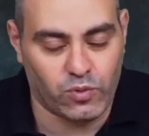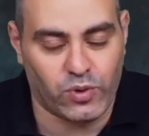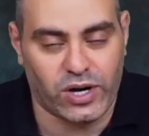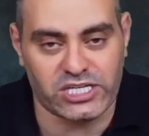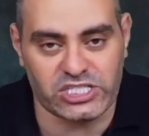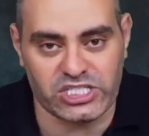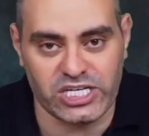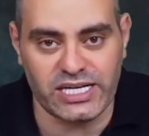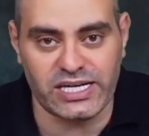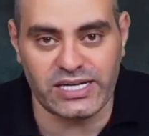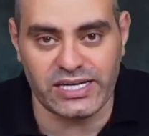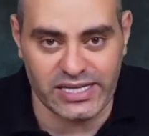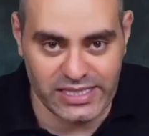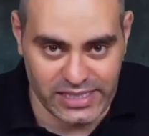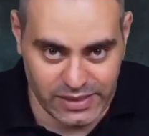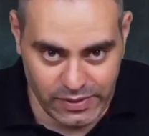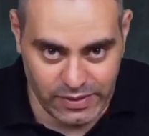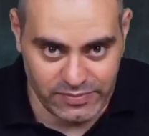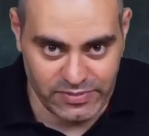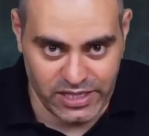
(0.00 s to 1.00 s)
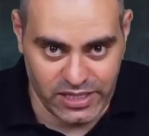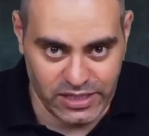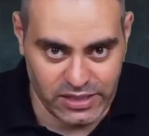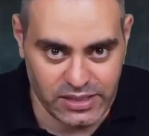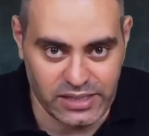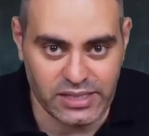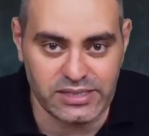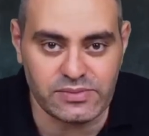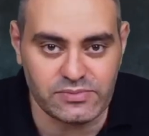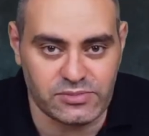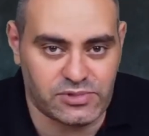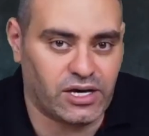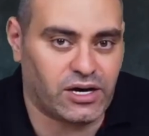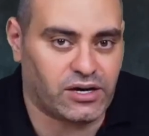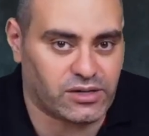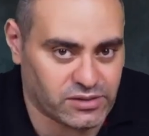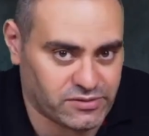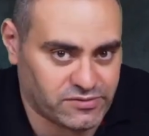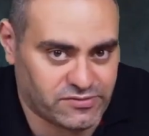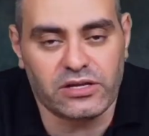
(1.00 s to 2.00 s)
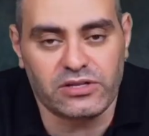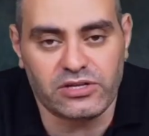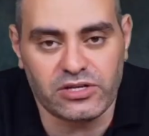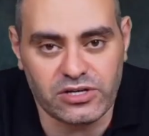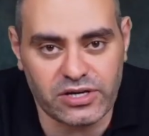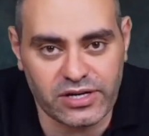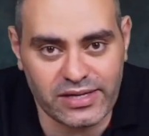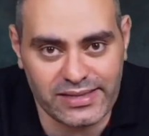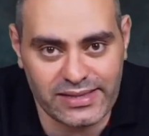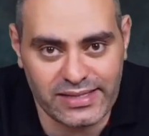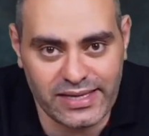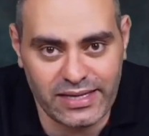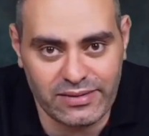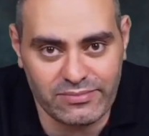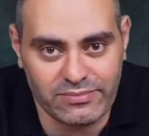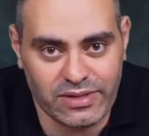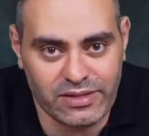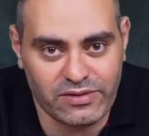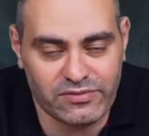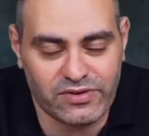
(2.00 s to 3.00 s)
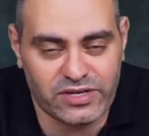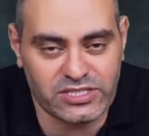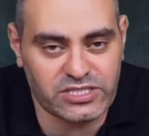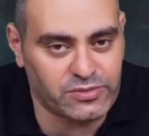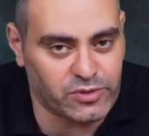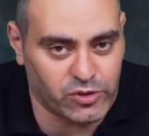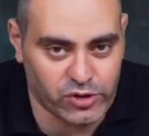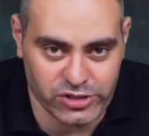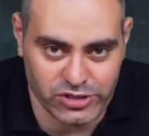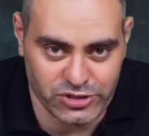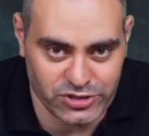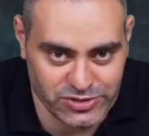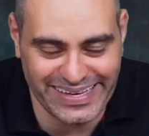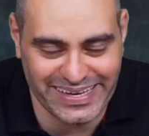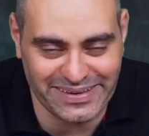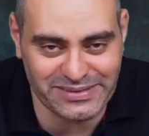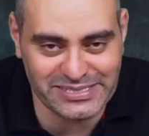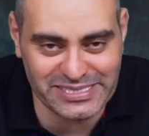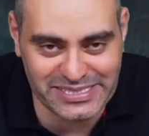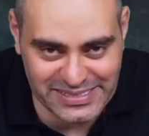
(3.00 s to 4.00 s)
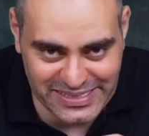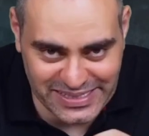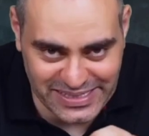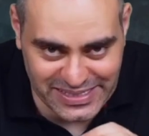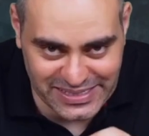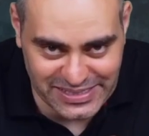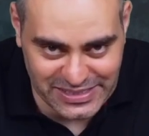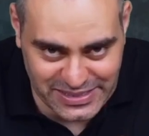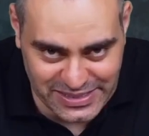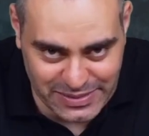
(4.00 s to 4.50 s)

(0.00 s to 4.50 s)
وعشان الاهتمام ده لازم تعرف ان الراجل ده ما ينفعش يبقى وحش يعني بس آه،